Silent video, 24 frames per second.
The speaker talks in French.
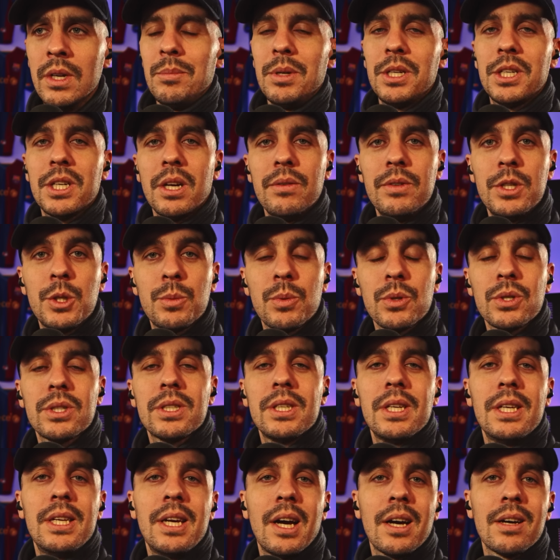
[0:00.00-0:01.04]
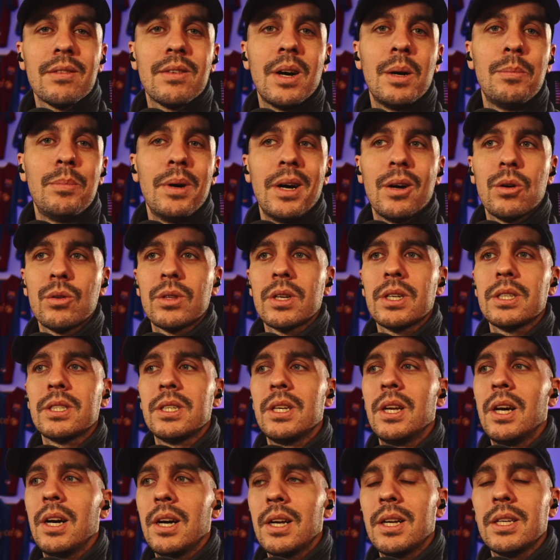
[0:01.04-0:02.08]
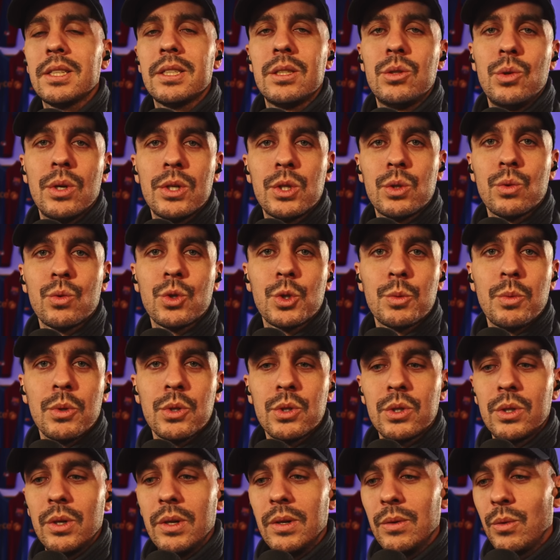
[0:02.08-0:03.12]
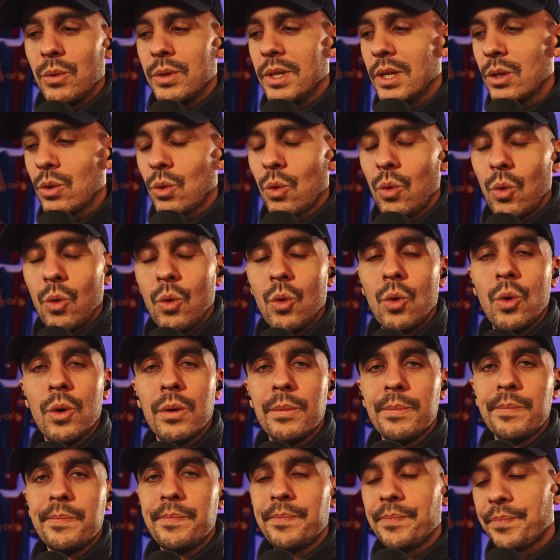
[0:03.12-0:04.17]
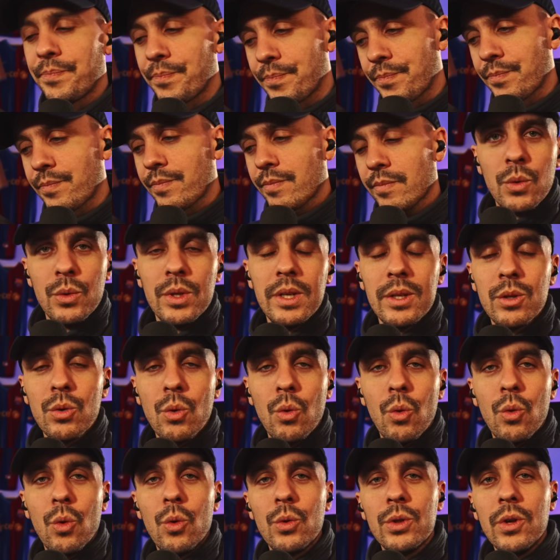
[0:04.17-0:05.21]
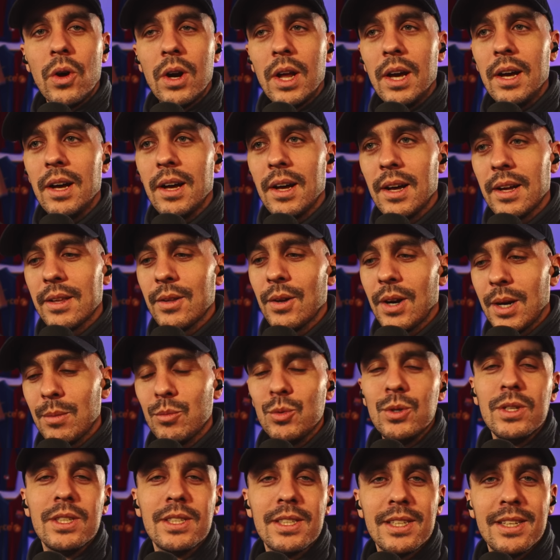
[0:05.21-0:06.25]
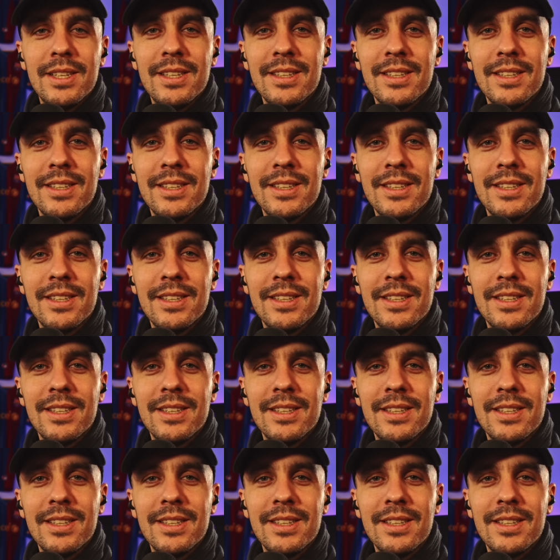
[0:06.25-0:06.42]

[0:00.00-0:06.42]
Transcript: Mais Chavi je pense qu'il n'y arrivera pas à redresser la, situation. Je pense qu'on est trop, on est trop dans la, dans la mouise.